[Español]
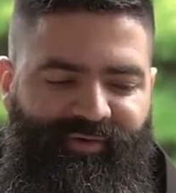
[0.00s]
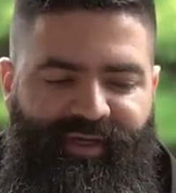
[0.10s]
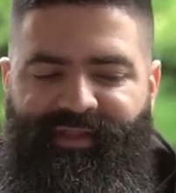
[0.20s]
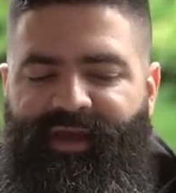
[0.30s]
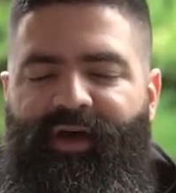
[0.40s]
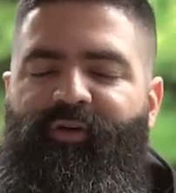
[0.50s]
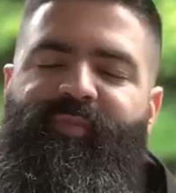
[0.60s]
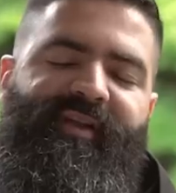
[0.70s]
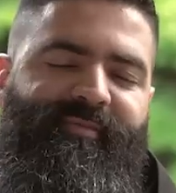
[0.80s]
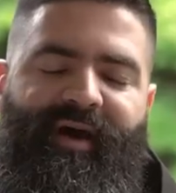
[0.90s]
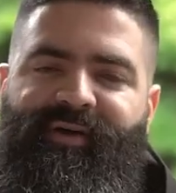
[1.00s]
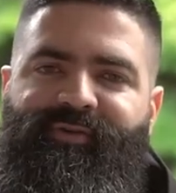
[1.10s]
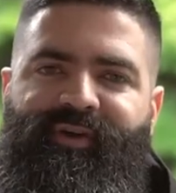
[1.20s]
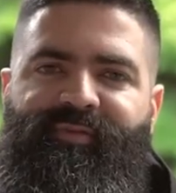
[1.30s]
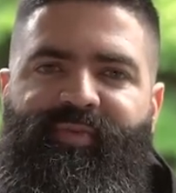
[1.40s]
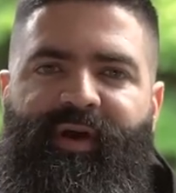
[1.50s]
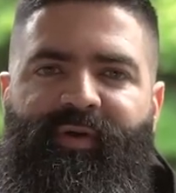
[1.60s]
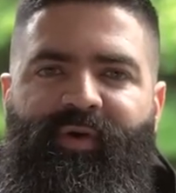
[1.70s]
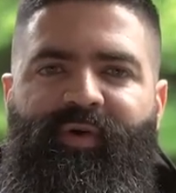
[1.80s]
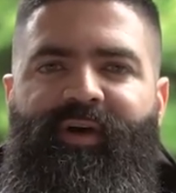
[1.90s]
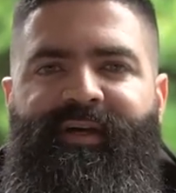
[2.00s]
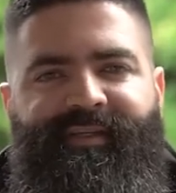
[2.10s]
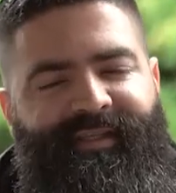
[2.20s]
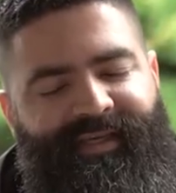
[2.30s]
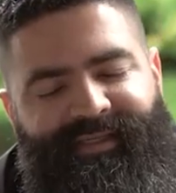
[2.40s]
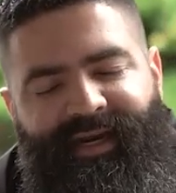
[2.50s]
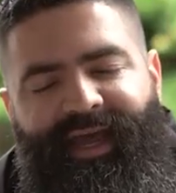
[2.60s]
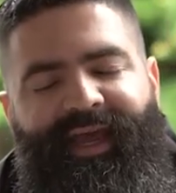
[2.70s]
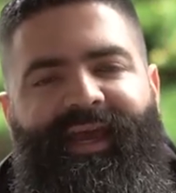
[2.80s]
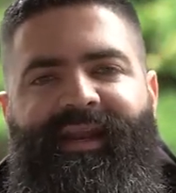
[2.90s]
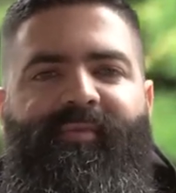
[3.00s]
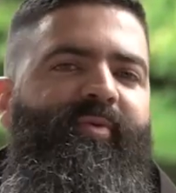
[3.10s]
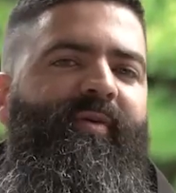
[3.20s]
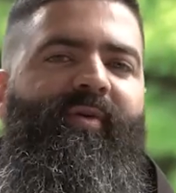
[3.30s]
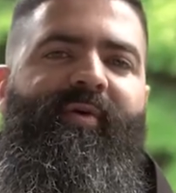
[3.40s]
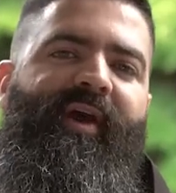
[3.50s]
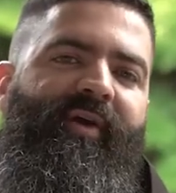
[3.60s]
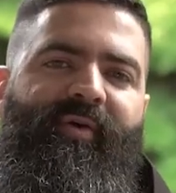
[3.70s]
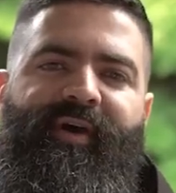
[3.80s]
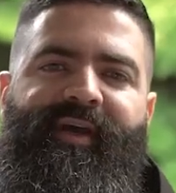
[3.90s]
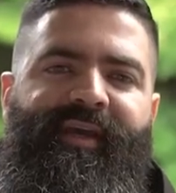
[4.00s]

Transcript: nos han dejado plasmados el pueblo de Israel, el pueblo hebreo,